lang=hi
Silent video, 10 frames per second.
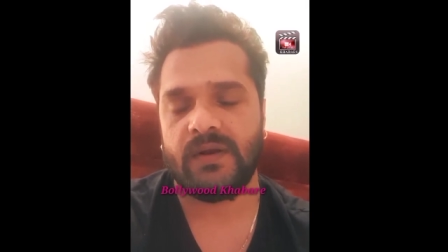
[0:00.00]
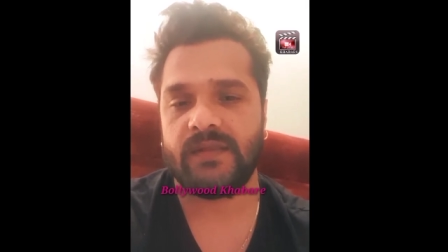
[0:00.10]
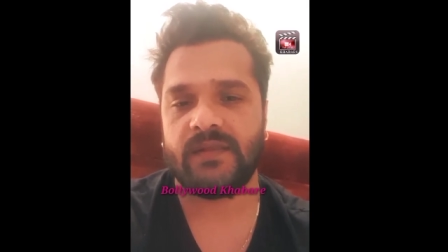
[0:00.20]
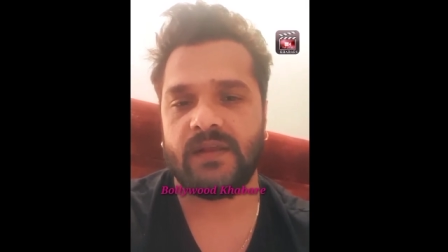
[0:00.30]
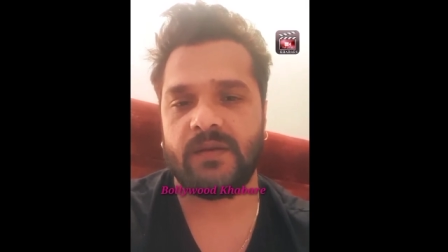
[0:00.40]

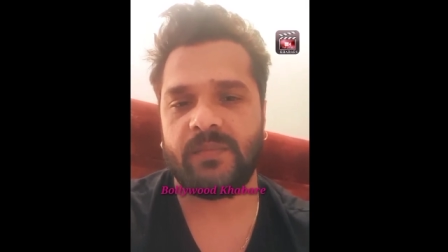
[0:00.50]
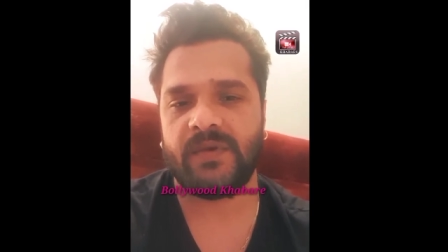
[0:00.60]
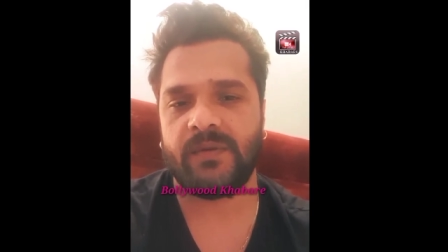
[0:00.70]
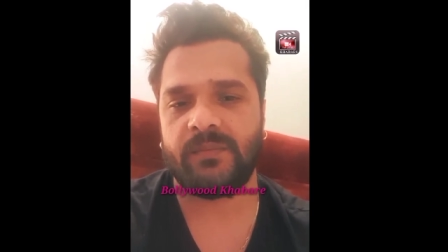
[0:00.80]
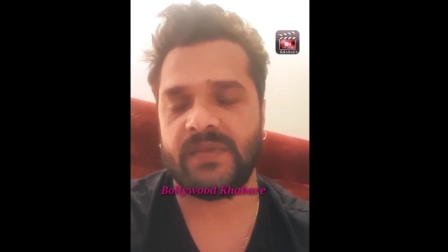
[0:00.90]
लंदन में
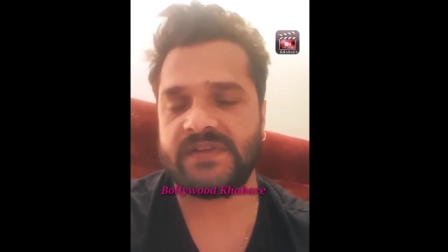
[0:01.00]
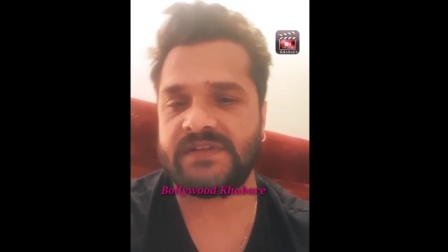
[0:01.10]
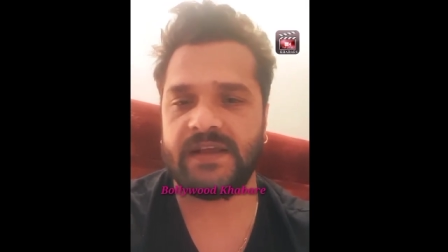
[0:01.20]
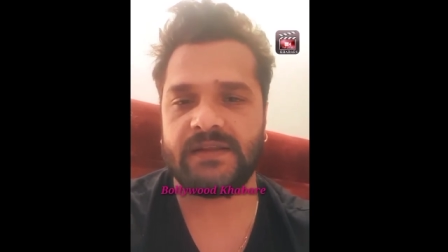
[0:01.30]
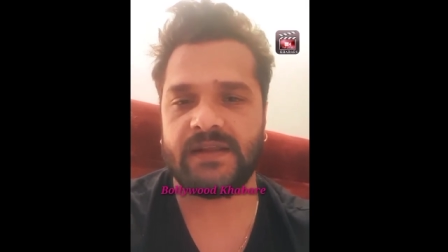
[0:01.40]
अपने
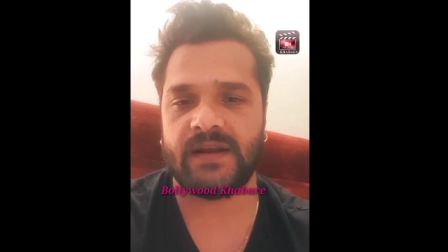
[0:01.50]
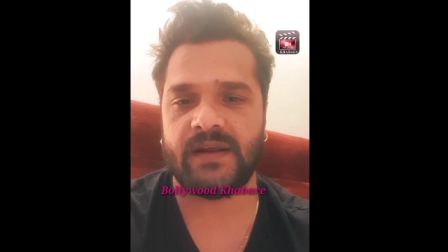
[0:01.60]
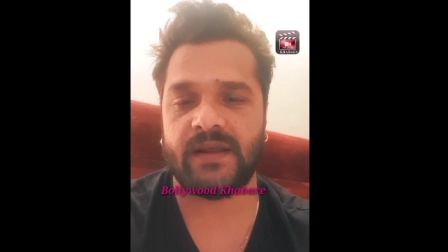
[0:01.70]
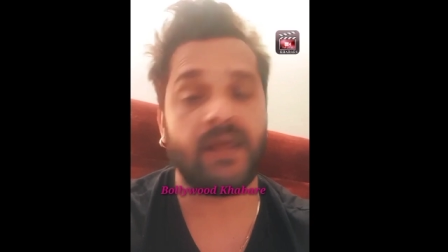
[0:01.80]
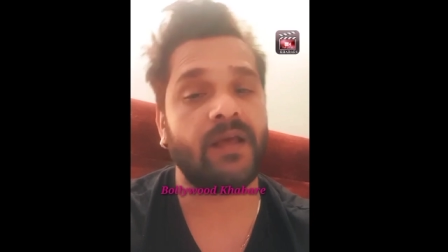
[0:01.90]
बच्चे की
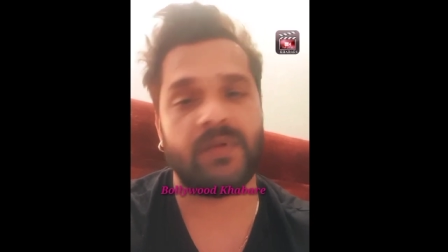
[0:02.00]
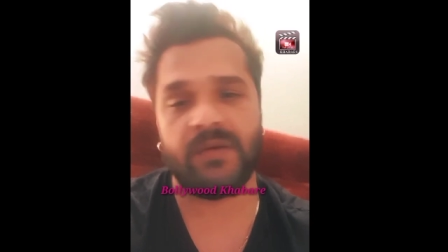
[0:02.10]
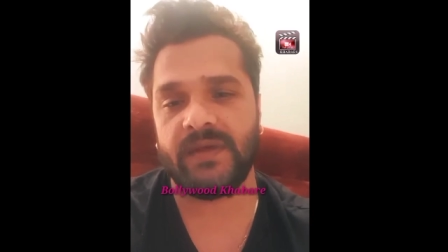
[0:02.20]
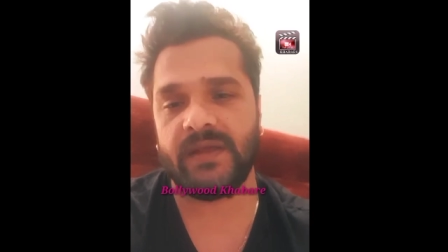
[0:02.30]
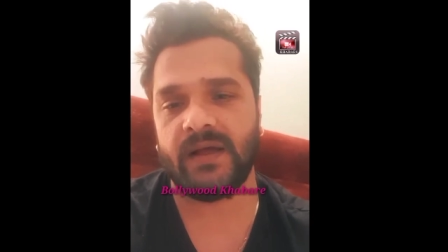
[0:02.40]
तरह रखे
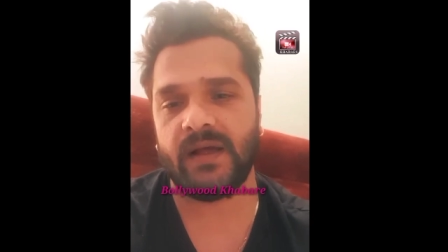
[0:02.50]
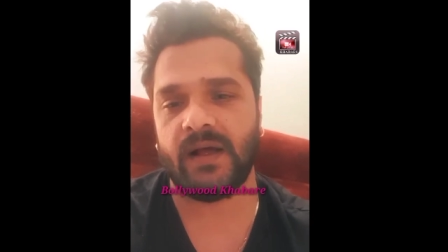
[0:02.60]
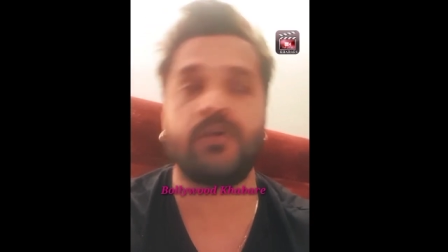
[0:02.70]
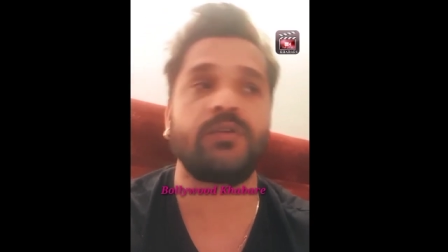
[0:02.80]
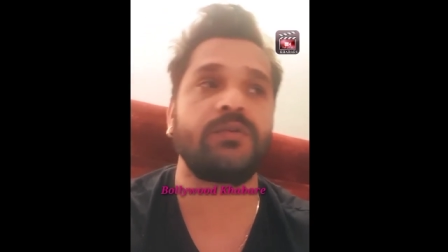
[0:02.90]
अभय भैया
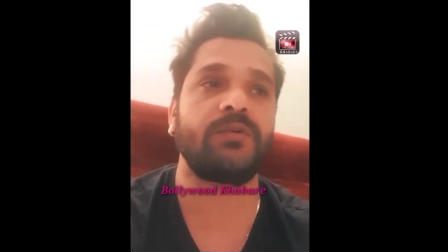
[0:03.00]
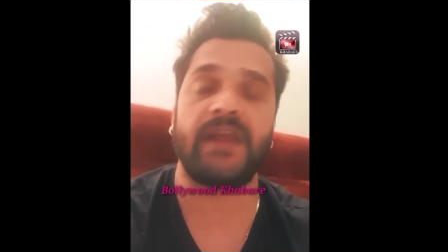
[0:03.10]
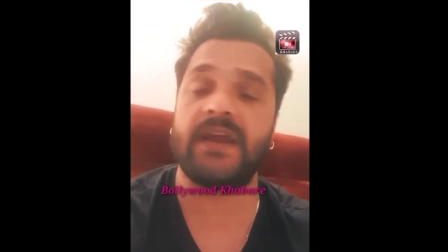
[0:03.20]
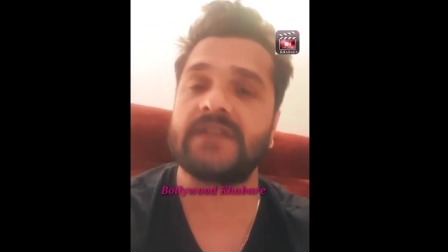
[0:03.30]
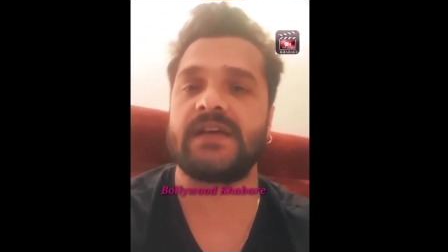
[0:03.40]
आपको तो
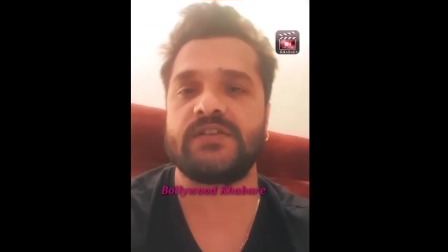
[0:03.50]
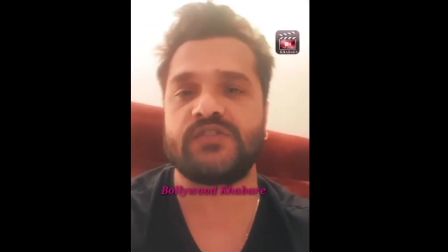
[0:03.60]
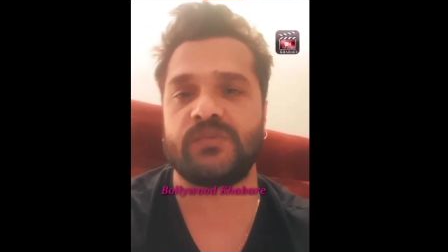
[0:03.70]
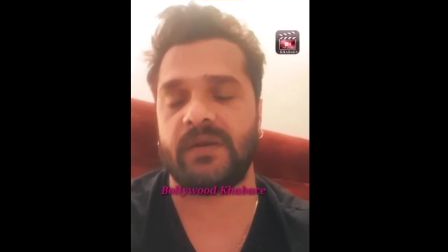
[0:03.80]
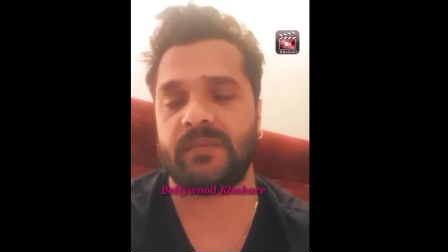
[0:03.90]
ढेर सारी
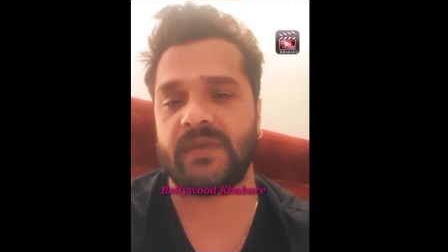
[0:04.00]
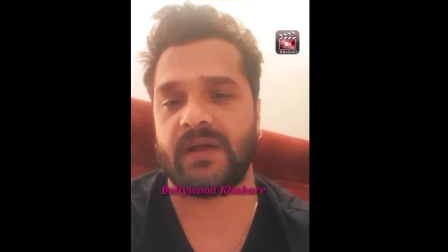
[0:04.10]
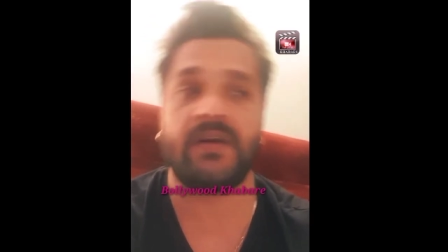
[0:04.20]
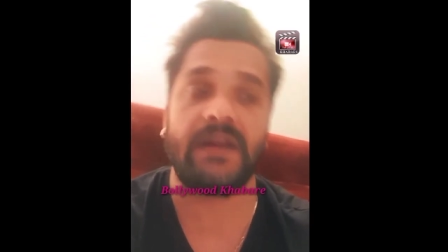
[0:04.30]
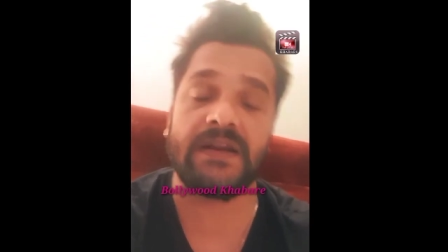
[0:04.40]

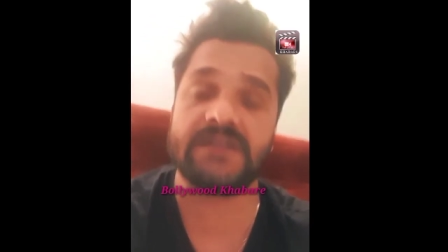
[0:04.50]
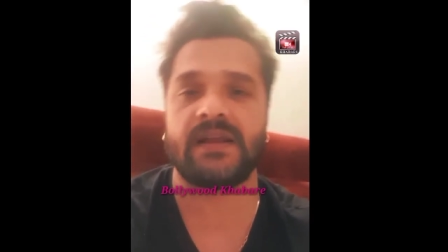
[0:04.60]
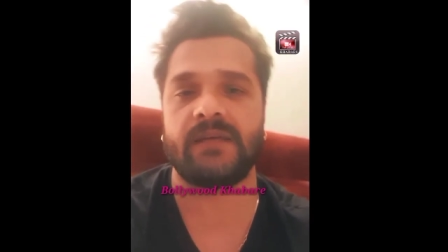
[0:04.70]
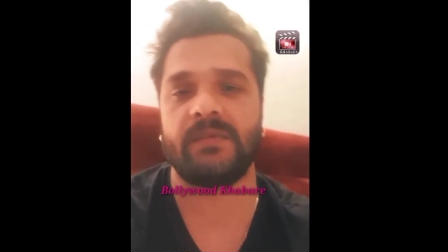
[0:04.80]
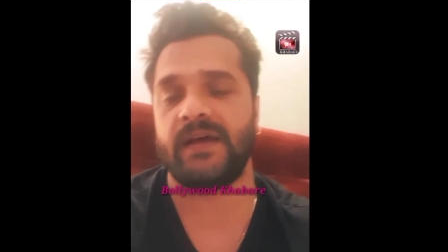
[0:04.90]
शुभकामना और ढेर
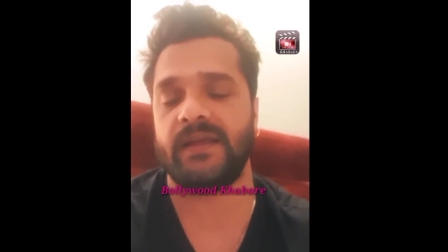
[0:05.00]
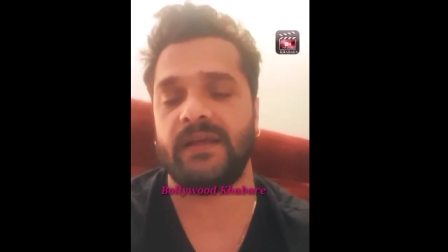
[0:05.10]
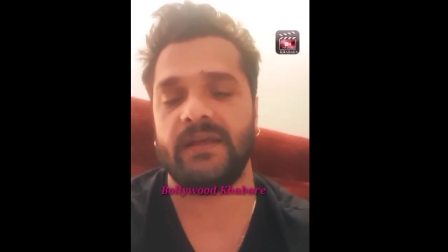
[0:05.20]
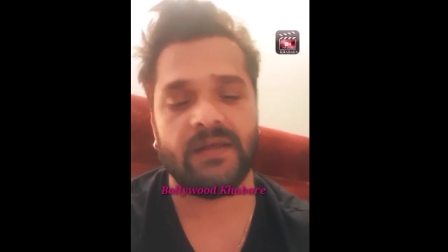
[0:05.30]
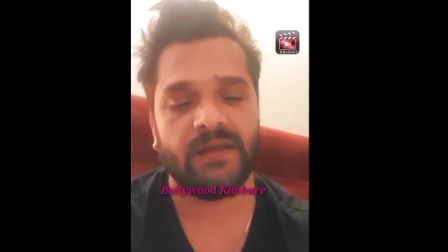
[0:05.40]
सारा बधाई